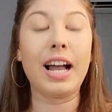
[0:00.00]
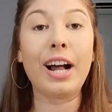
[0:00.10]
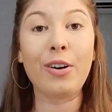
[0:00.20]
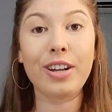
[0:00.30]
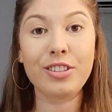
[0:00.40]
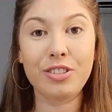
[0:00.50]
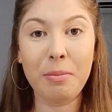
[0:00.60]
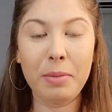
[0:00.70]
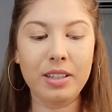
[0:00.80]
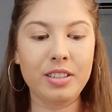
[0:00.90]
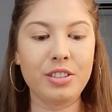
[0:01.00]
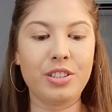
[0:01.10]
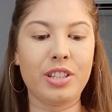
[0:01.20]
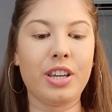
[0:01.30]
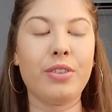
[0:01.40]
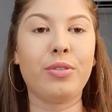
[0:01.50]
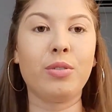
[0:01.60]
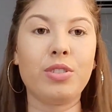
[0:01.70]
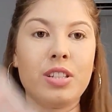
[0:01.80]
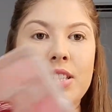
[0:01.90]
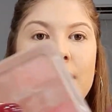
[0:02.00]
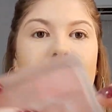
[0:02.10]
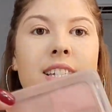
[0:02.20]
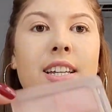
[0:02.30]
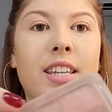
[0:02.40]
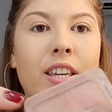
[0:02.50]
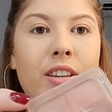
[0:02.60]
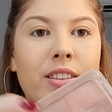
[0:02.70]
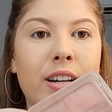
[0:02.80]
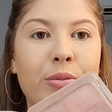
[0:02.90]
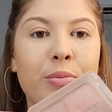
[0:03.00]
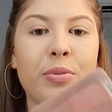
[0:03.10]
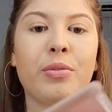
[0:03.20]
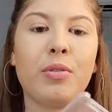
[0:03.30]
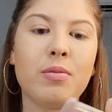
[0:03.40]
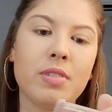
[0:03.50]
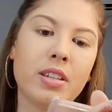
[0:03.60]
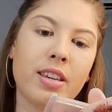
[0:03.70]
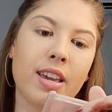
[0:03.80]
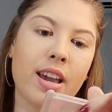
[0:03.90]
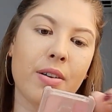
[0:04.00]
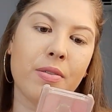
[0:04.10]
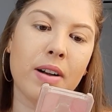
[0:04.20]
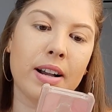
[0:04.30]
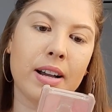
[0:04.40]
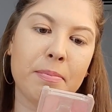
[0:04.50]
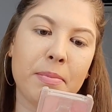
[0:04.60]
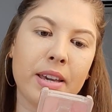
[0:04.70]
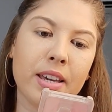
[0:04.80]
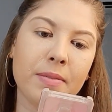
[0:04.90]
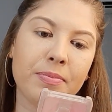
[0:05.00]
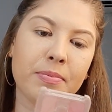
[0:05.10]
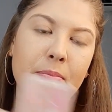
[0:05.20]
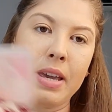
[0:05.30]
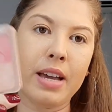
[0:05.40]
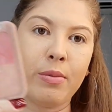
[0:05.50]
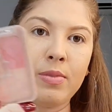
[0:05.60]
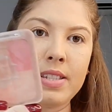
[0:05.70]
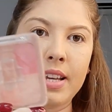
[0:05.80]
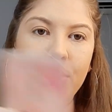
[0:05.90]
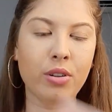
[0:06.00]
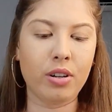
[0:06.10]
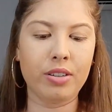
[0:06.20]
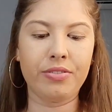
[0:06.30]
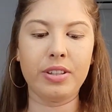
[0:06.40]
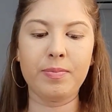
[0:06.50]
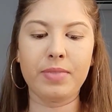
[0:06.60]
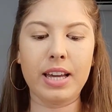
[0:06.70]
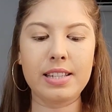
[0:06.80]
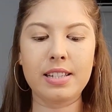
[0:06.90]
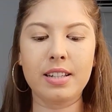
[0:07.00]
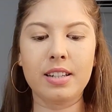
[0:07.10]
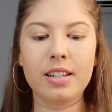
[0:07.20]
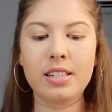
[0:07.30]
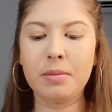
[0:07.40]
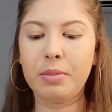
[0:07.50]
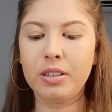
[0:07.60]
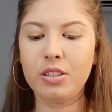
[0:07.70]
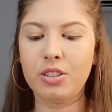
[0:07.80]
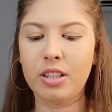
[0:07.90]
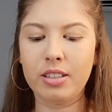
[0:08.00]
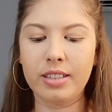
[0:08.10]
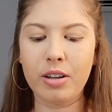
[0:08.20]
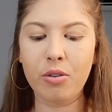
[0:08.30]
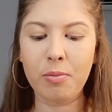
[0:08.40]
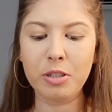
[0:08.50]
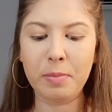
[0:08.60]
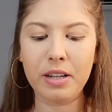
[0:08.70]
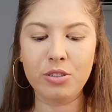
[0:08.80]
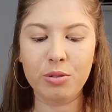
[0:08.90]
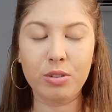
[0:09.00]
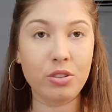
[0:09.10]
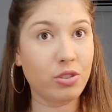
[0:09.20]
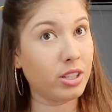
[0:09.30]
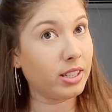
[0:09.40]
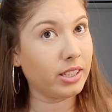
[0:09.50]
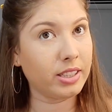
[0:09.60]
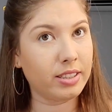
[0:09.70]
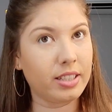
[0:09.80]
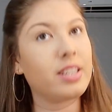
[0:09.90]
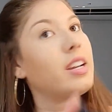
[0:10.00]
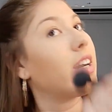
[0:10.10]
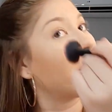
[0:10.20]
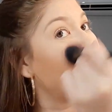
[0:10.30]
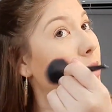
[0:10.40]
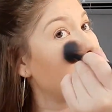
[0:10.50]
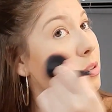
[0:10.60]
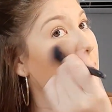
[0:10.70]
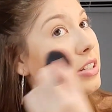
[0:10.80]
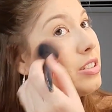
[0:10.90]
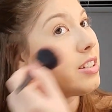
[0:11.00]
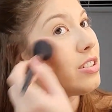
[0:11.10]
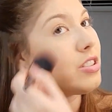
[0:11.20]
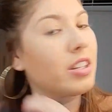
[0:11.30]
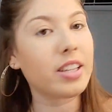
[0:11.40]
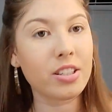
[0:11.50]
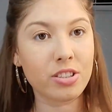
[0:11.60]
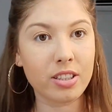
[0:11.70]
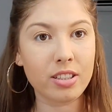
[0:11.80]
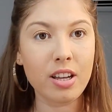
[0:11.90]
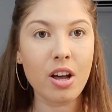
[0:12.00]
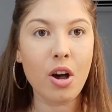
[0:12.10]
agora de blush, eu vou utilizar esse aqui, da Ruby Rose, que é o HB6109. Essa, esse blush, ele tem algumas partículas de glitter, e eu gosto bastante, que deixa